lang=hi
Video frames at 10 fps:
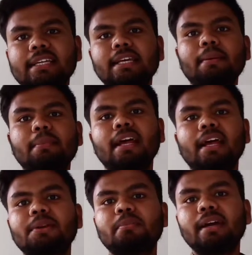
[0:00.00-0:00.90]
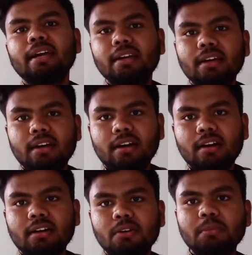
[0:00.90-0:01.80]
ये मेरा ही रूम है आ,
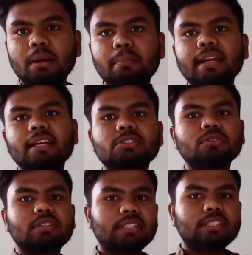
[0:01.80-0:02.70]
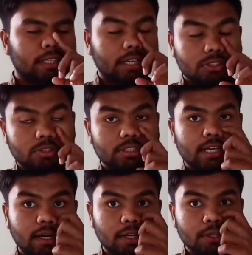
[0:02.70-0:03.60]
रूम नंबर 100 104
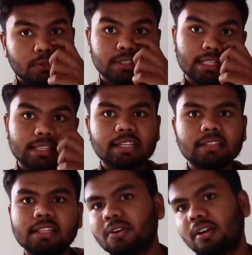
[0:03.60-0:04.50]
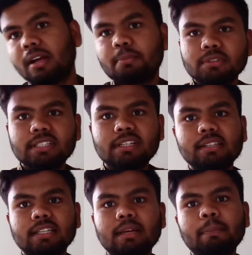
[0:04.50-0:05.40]
तो चलते हैं अंदर और आपको दिखाते
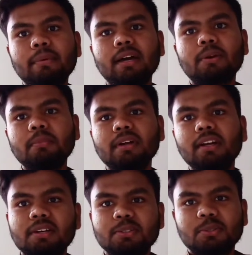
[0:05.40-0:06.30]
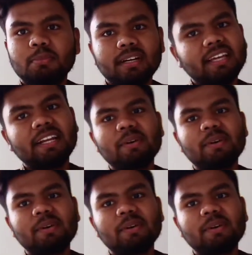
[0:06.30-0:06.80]
हैं हम अपना रूम तो बने रहिए हमारे